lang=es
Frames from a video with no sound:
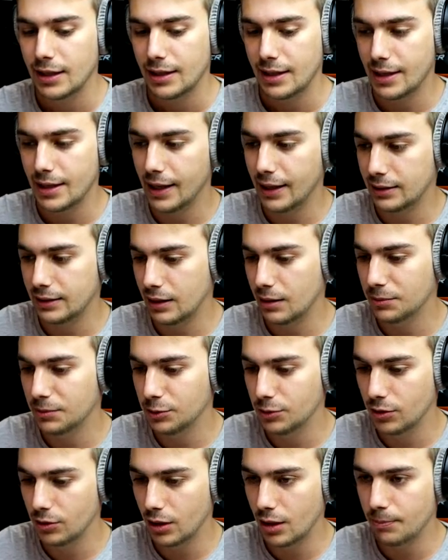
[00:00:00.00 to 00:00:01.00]
y este
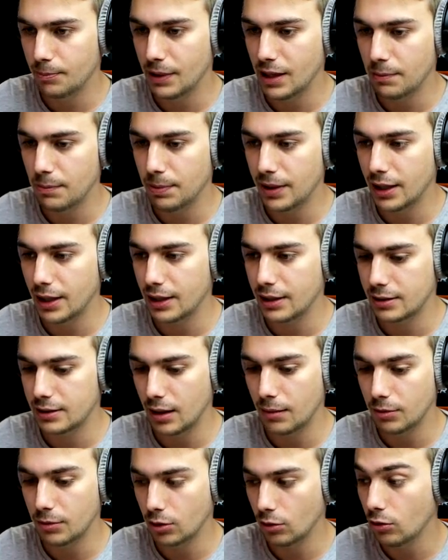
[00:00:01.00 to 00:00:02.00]
mundo de Paper que
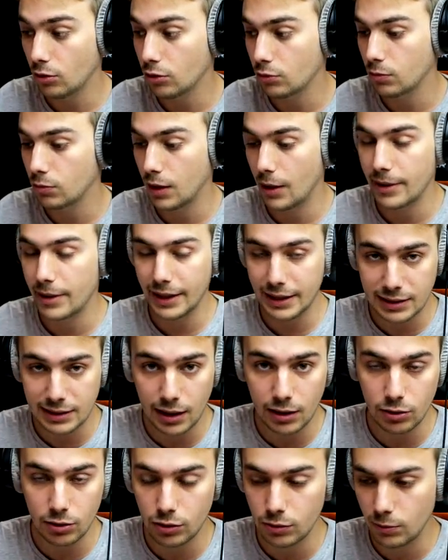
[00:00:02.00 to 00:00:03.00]
están todos, la verdad es que
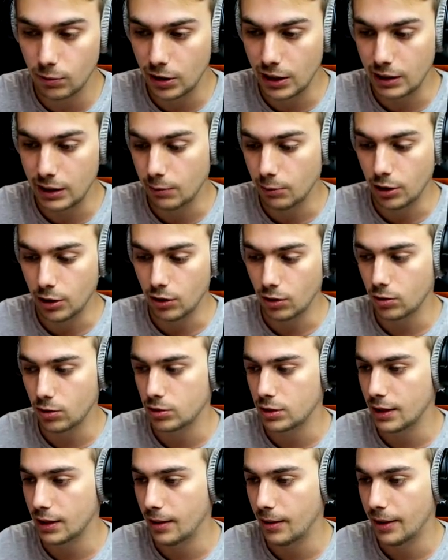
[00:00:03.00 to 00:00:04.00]
están todos muy, muy
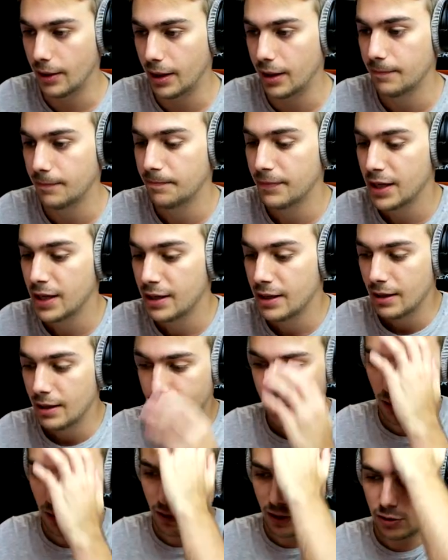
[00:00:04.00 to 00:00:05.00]
locos, eh, la verdad.
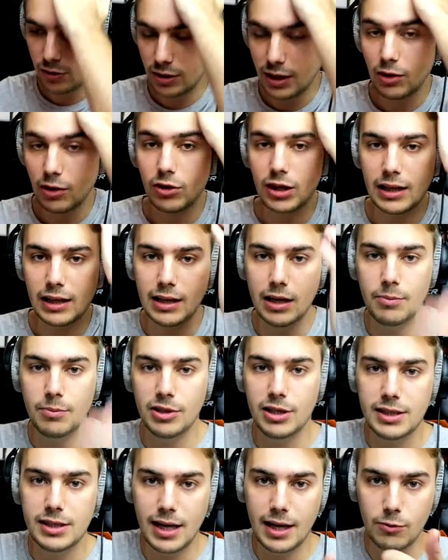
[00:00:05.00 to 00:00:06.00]
Pero bueno, recordad que le
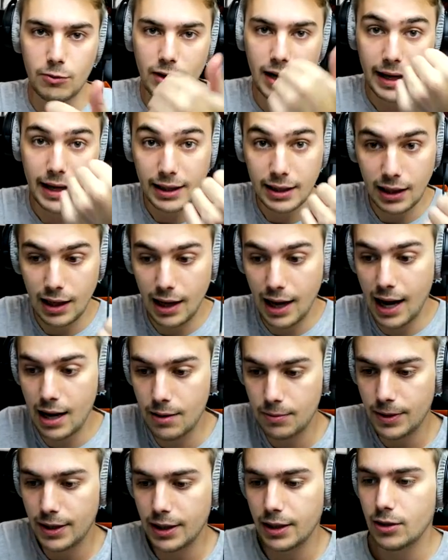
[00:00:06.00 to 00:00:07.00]
podéis dar un like
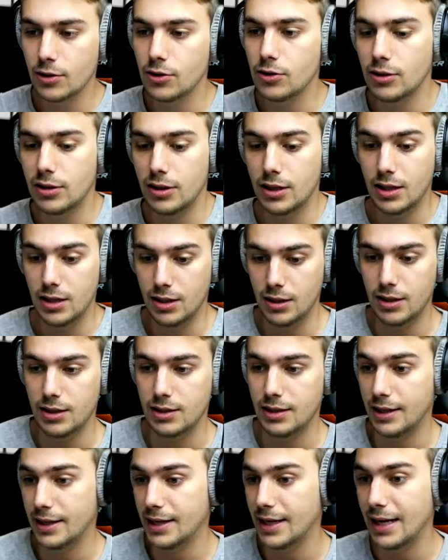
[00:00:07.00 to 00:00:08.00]
al vídeo
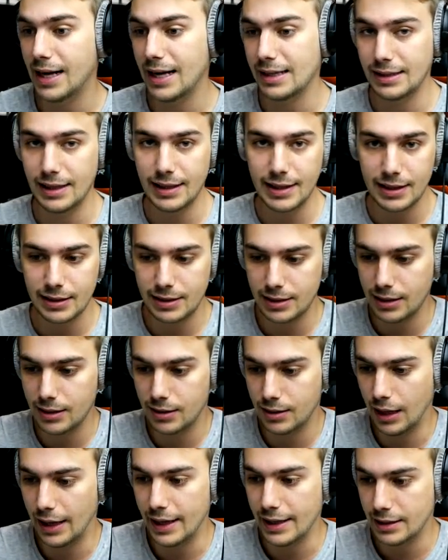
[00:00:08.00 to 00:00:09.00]
y seguir en la serie si
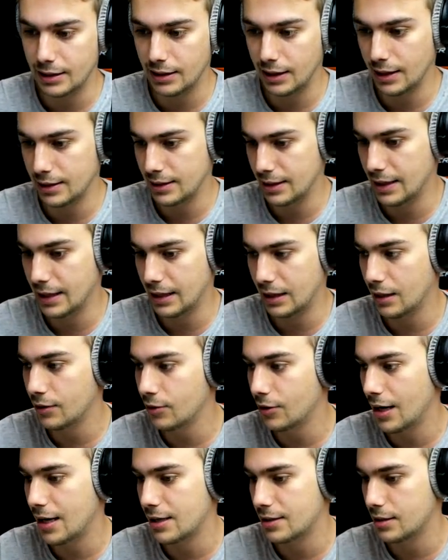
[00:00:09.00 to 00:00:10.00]
queréis que siga
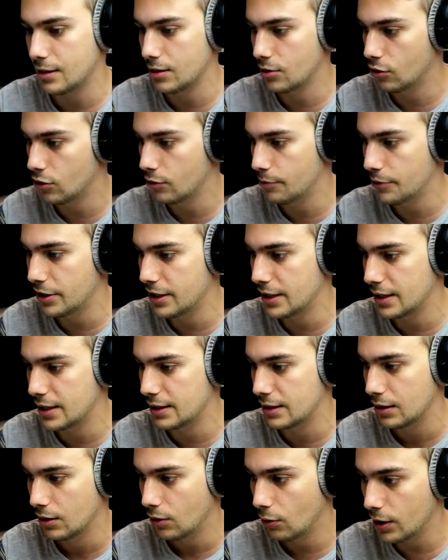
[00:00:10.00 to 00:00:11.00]
haciéndola, si no,
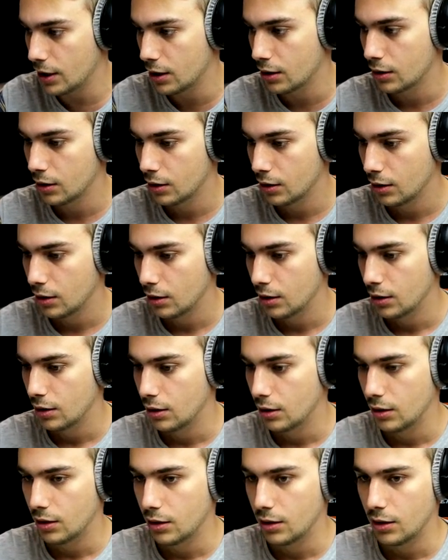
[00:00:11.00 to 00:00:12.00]
pues... ¡Uy!
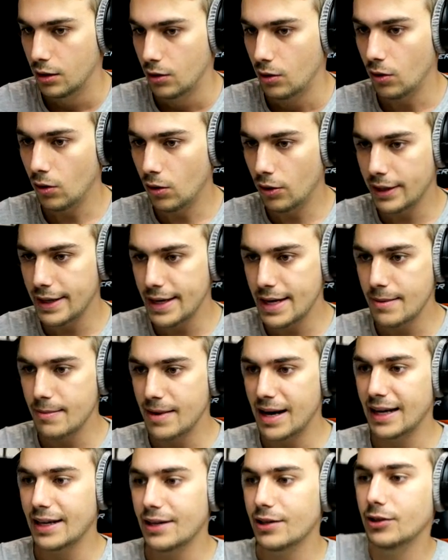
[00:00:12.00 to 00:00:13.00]
Oye
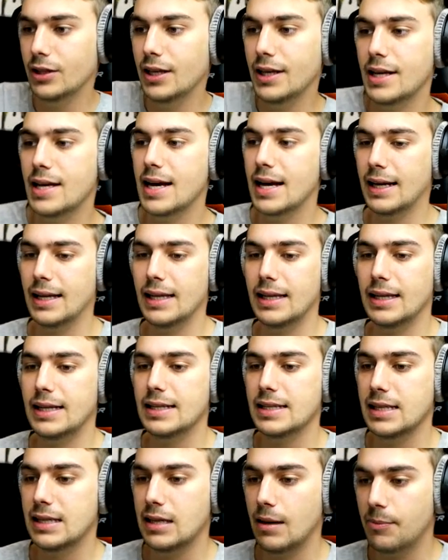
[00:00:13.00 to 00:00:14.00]
Mario, diría que
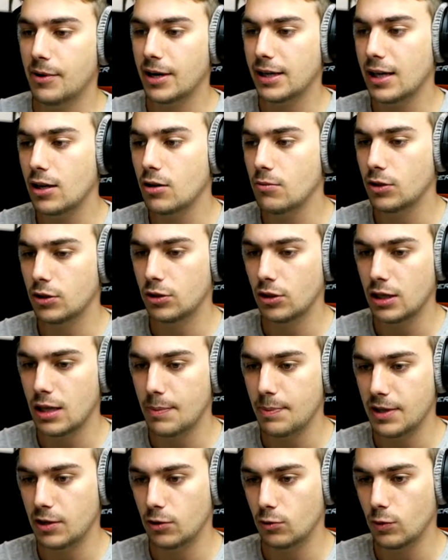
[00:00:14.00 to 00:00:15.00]
detrás de esa puerta hay un montón
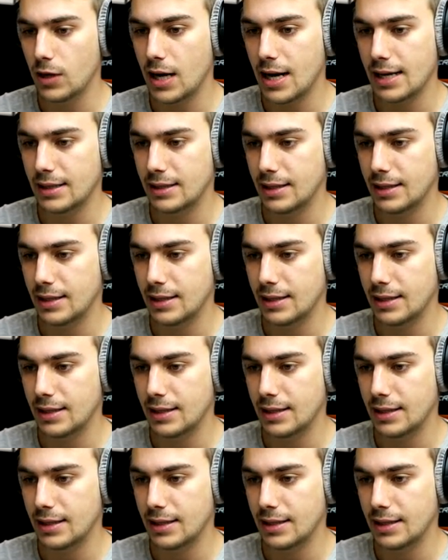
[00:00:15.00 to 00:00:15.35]
de pintura,